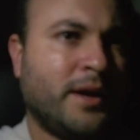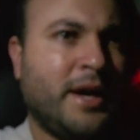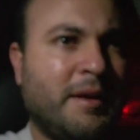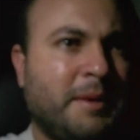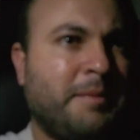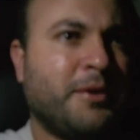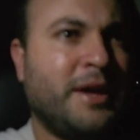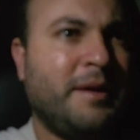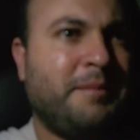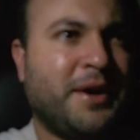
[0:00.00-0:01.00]
Que era para
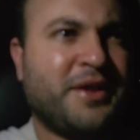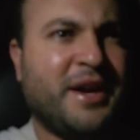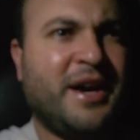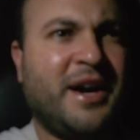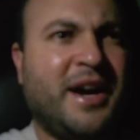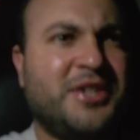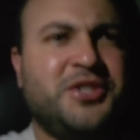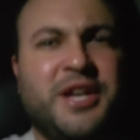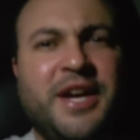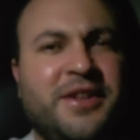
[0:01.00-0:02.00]
poder passar
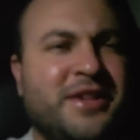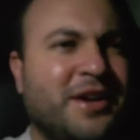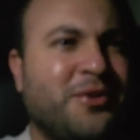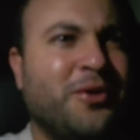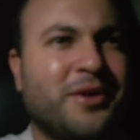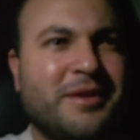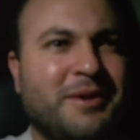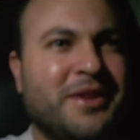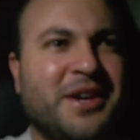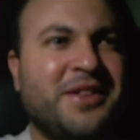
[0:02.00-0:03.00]
agência, conta,
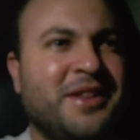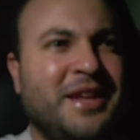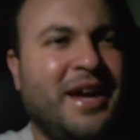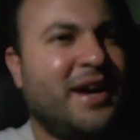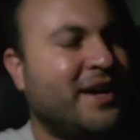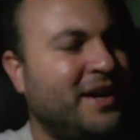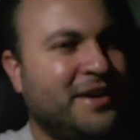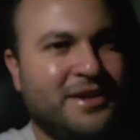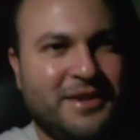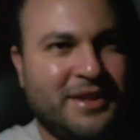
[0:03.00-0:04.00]
mano, as ideias, cara.